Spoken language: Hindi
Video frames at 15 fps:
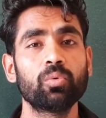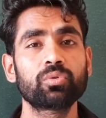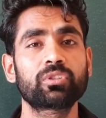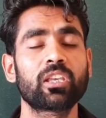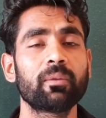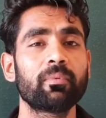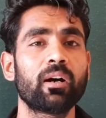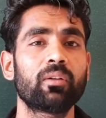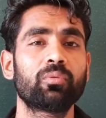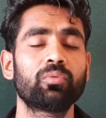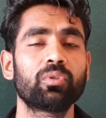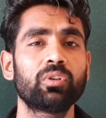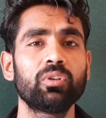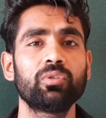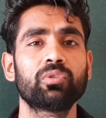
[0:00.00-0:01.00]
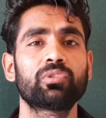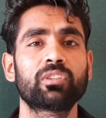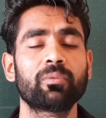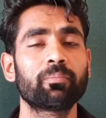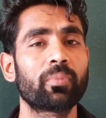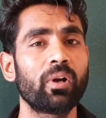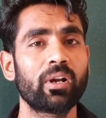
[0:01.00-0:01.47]
उसके बाद उनकी जो
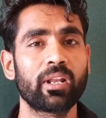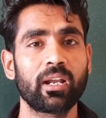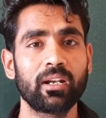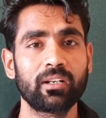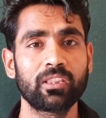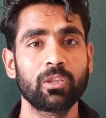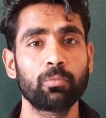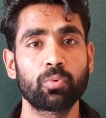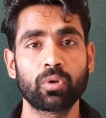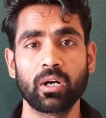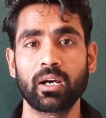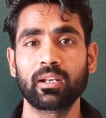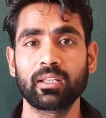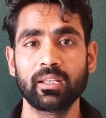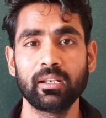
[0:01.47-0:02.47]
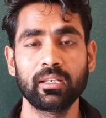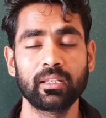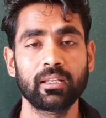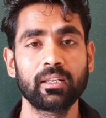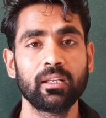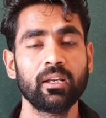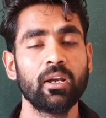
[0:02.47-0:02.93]
सिंपल डाइट थी बुखार के
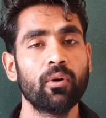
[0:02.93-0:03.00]
लिए